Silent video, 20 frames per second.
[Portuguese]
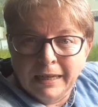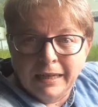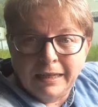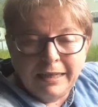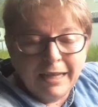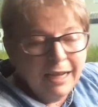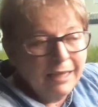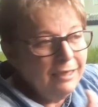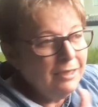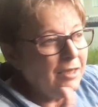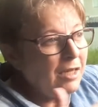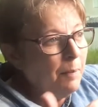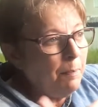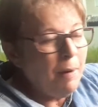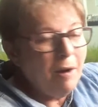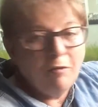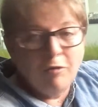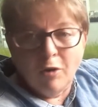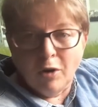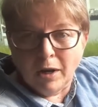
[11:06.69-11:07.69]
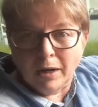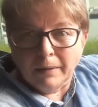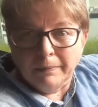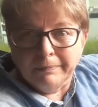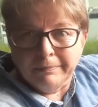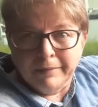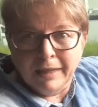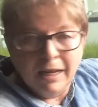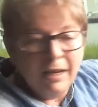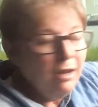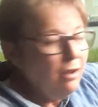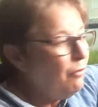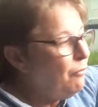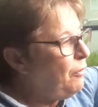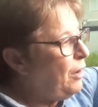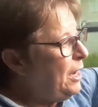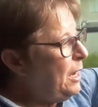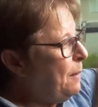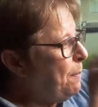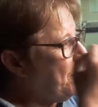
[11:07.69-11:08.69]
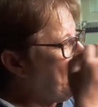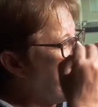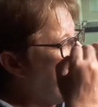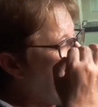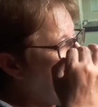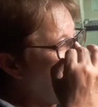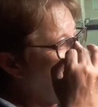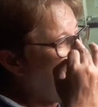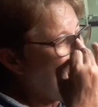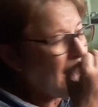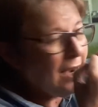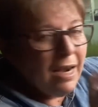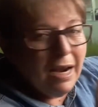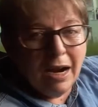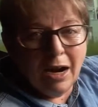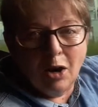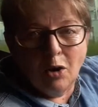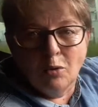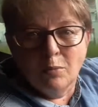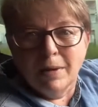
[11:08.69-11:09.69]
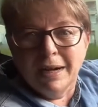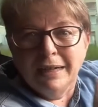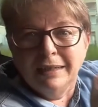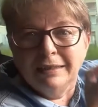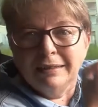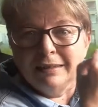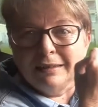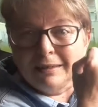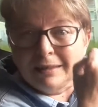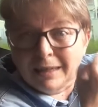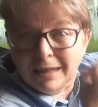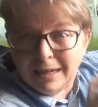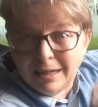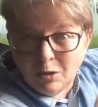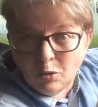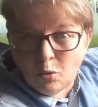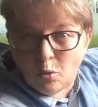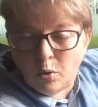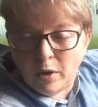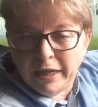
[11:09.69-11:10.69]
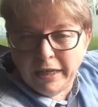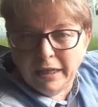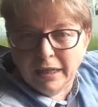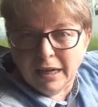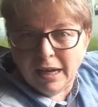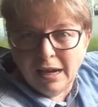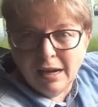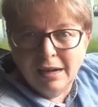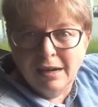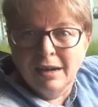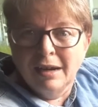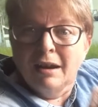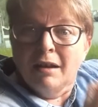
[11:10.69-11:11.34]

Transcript: E aí se apavora. Venha para uma rua calma, tranquila,